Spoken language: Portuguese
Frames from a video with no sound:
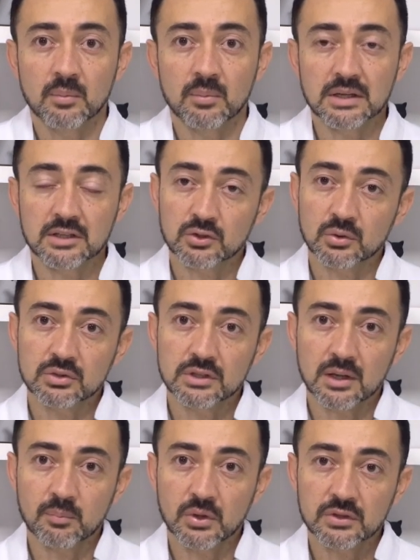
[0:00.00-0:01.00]
mas a histologia
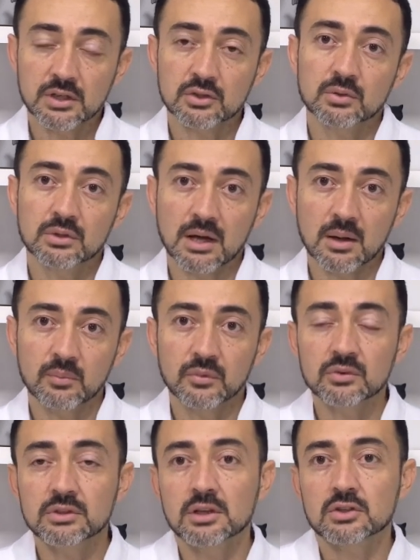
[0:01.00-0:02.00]
ela pode te ajudar
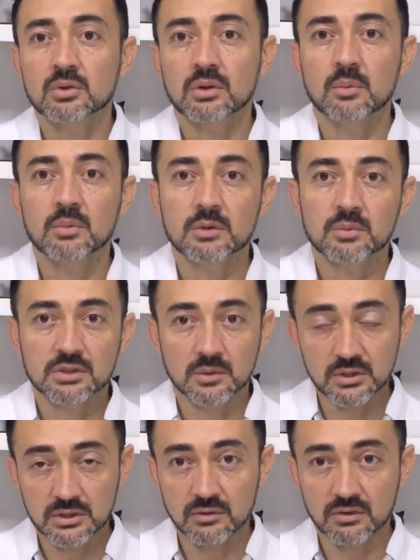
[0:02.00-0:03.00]
no direcionamento,
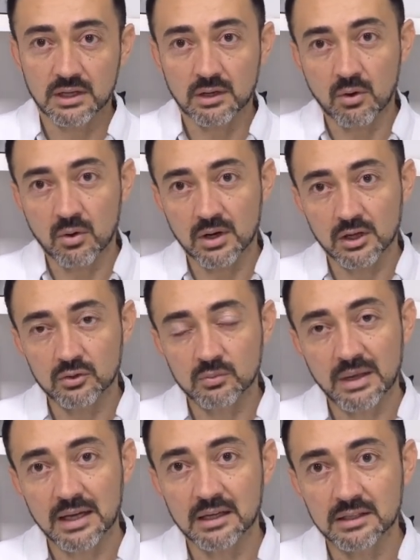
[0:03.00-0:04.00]
principalmente se tiver
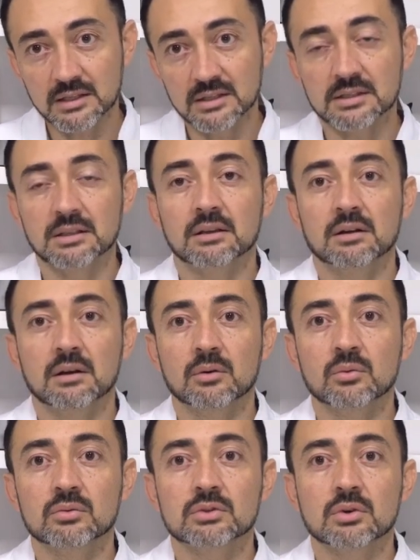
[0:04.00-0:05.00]
organomegalias, né?
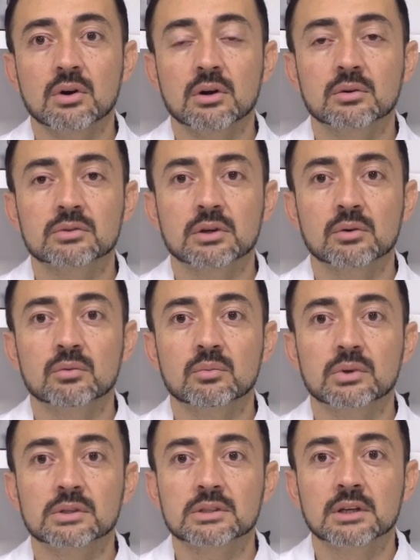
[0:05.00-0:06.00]
Alguns órgãos,
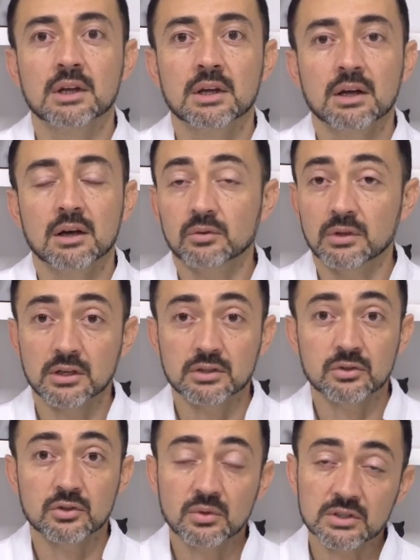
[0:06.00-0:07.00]
algumas
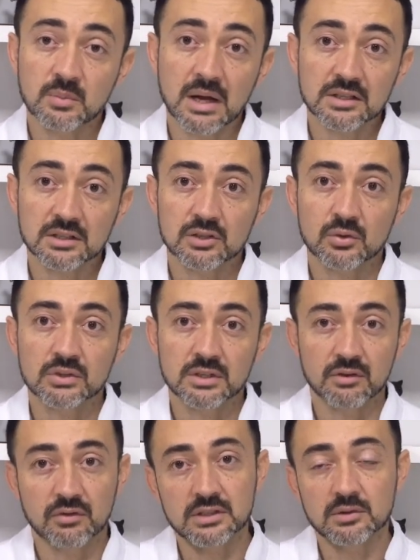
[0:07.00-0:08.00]
alterações, algumas massas que a gente
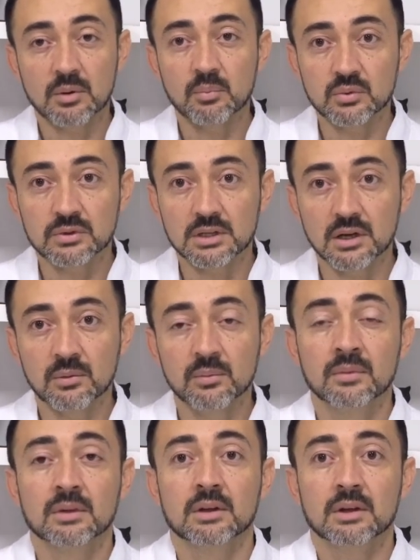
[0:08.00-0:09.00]
consiga fazer uma
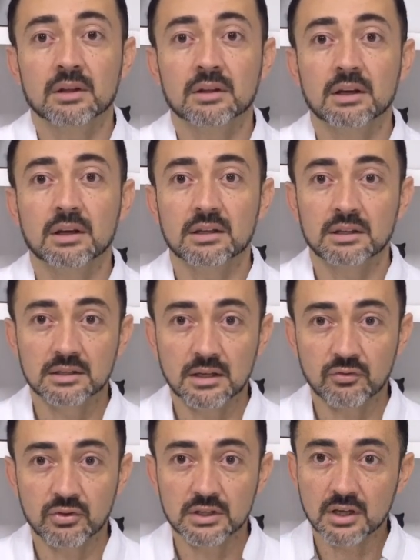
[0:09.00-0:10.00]
punção, né? E
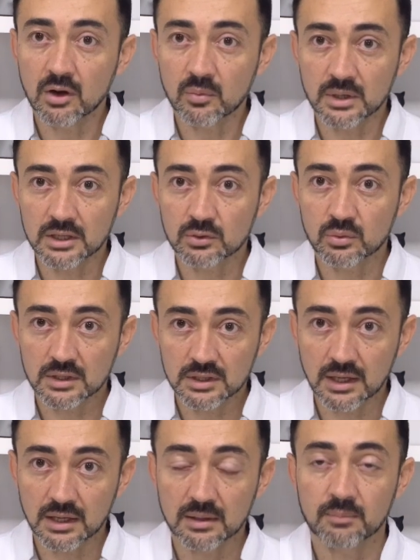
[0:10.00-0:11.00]
definir realmente o
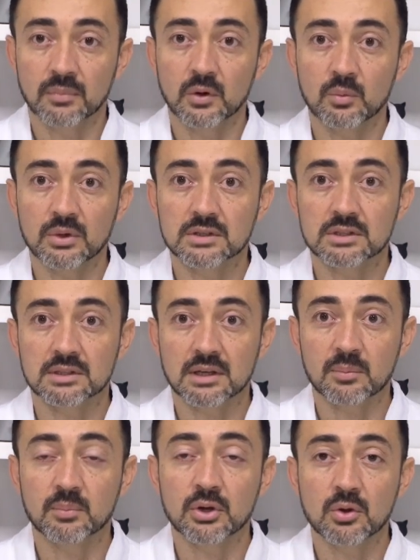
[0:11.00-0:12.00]
que é, pelo menos
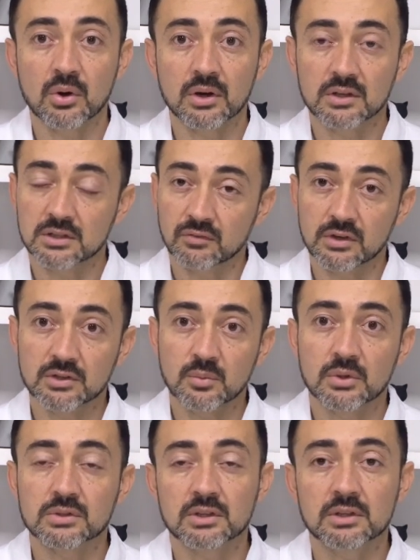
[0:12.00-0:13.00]
a priori, antes de fazer o
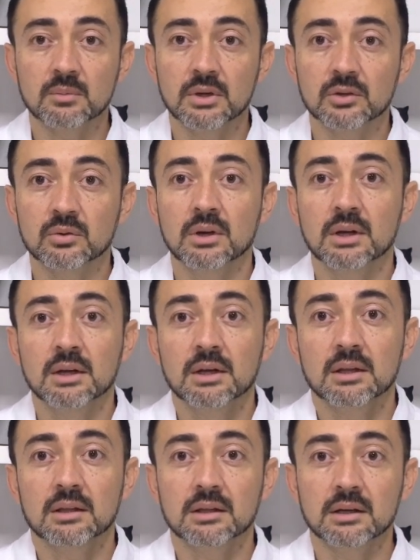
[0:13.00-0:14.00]
procedimento
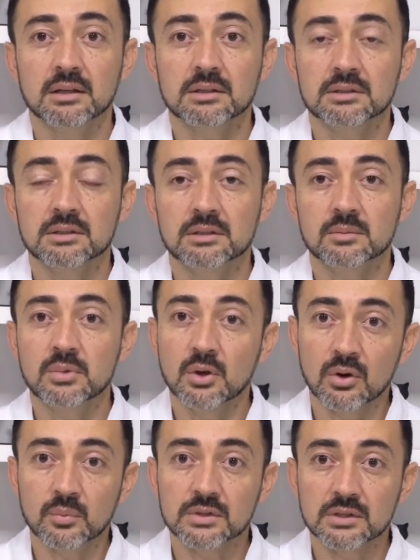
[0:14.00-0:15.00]
né, de
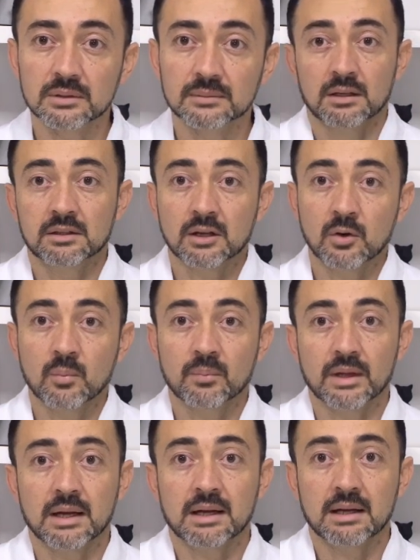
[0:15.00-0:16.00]
biópsia.
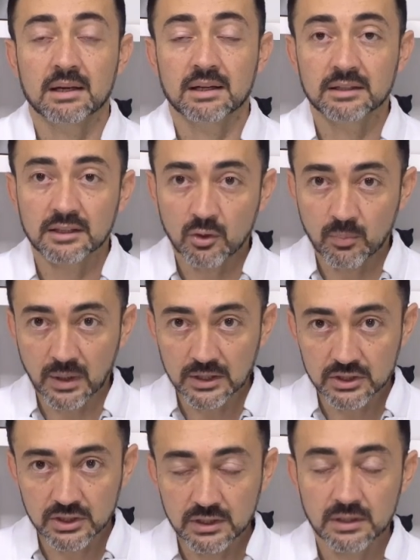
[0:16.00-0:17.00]
Então, a
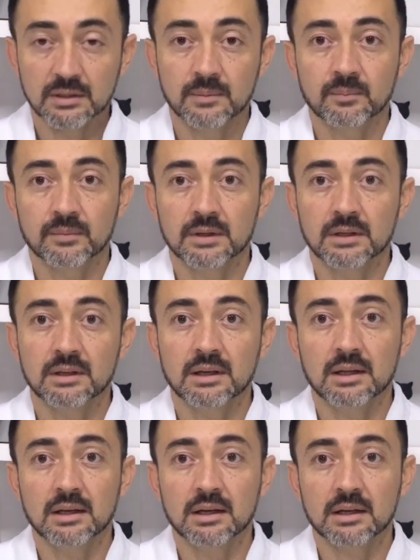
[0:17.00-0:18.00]
enteropatia, né,
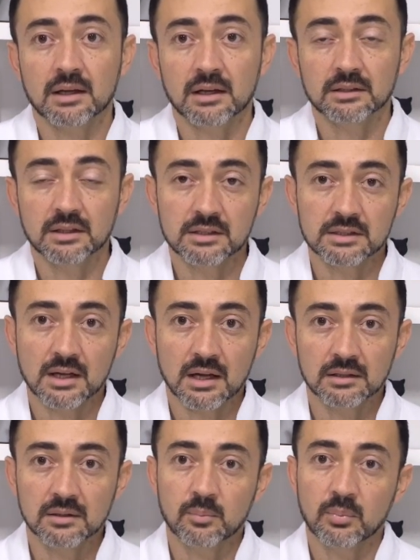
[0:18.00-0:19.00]
ela é
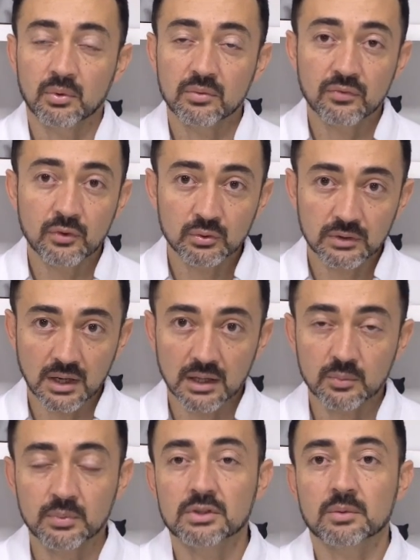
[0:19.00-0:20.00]
caracterizada por um
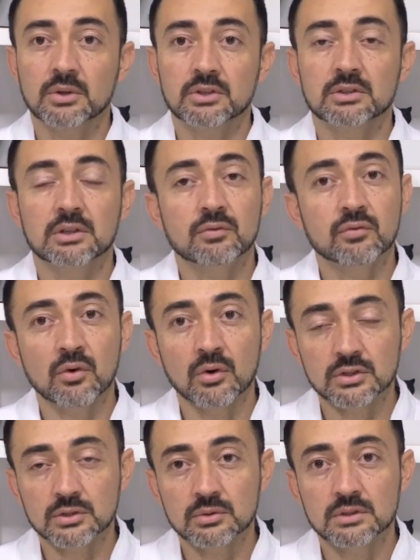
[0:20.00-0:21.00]
infiltrado, principalmente de
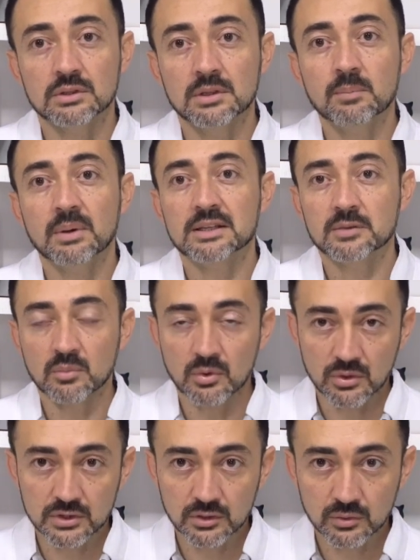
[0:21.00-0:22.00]
linfócitos e
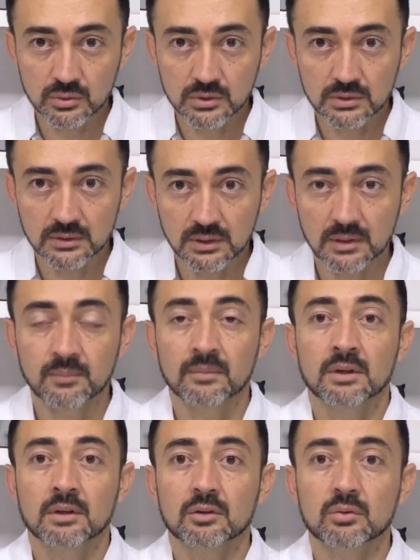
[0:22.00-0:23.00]
plasmócitos, né?
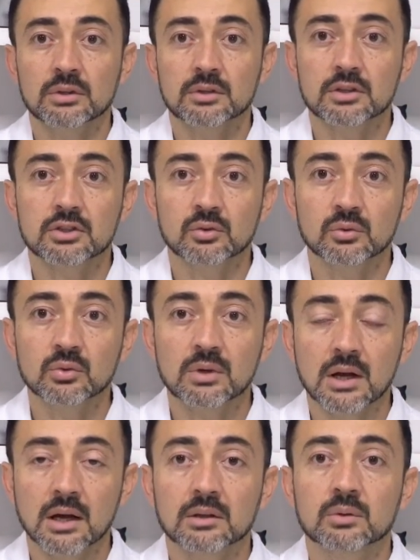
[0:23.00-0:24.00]
no intestino do
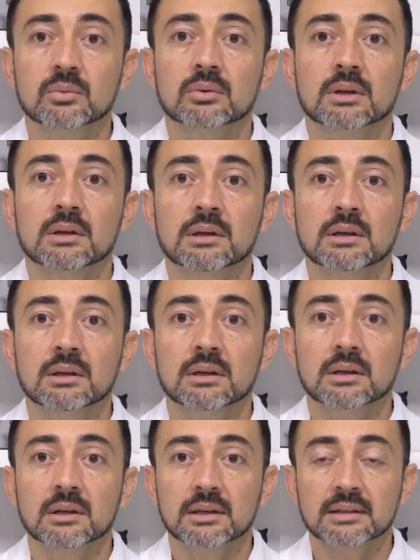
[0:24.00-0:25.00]
gato,
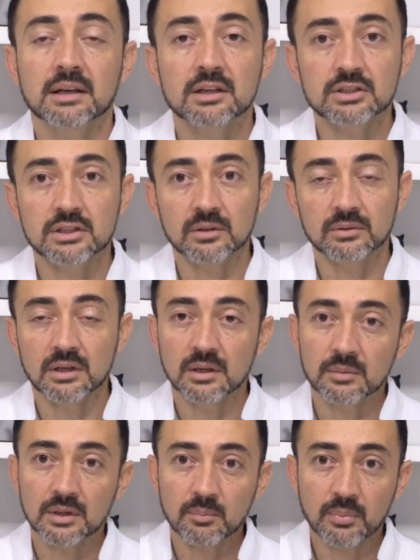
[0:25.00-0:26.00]
é, na região da
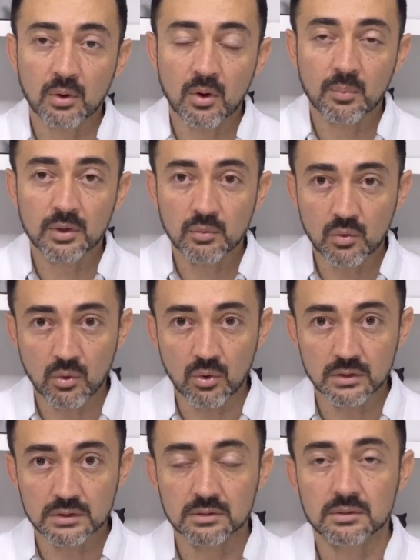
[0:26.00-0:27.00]
lâmina própria e
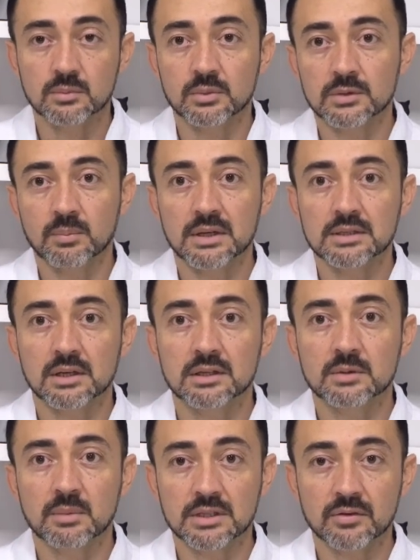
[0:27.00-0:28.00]
mucosa. Então, as principais
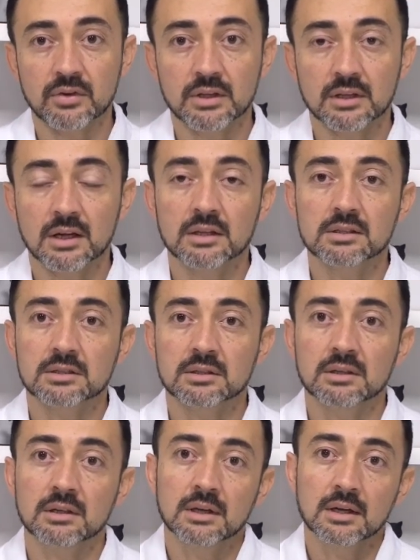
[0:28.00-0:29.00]
áreas mais afetadas,
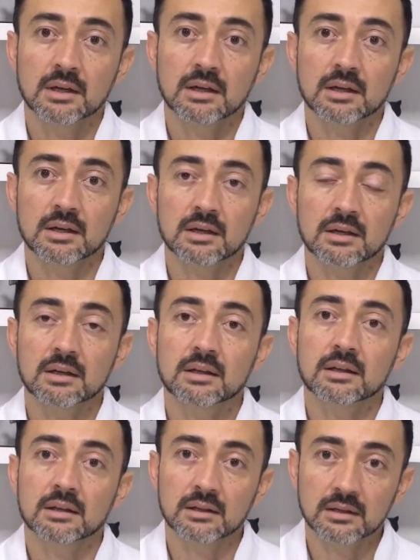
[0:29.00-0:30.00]
né,
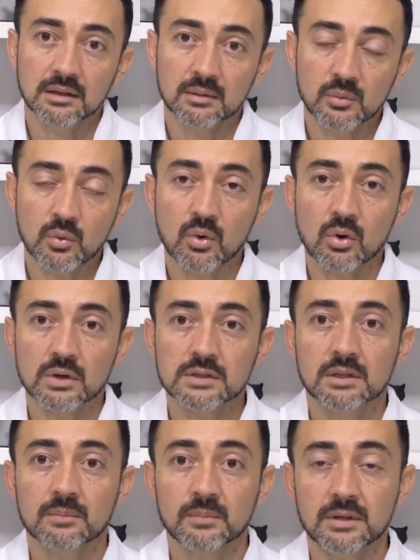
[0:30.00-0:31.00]
é, é,
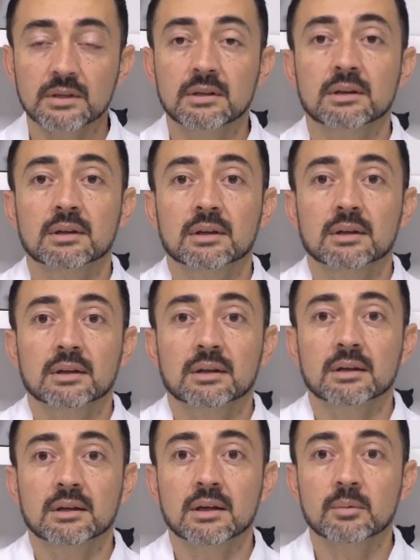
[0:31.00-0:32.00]
mucosa e
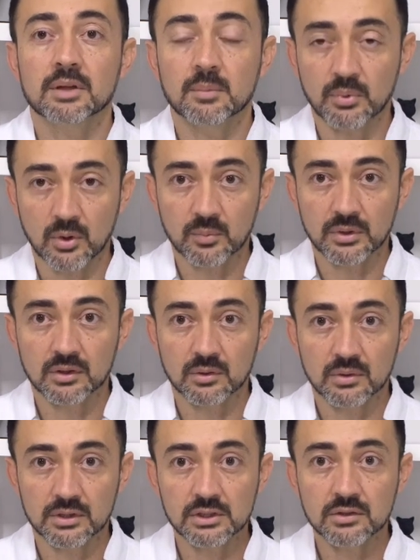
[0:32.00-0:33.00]
é, lâmina própria.
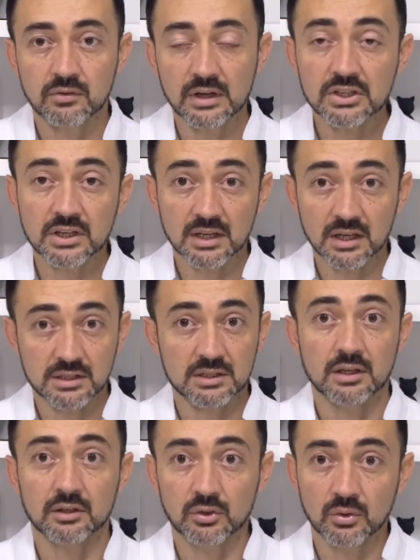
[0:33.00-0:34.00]
Então a gente vai chegar a esse
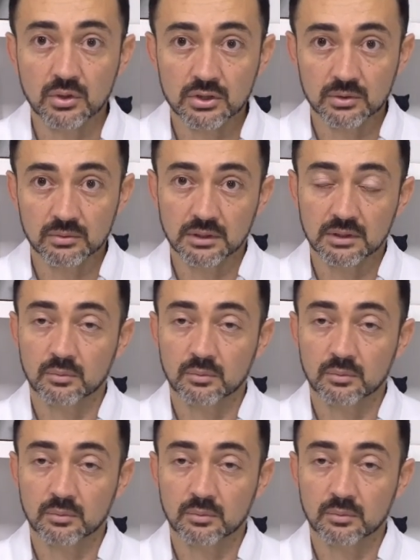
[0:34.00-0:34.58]
diagnóstico, né?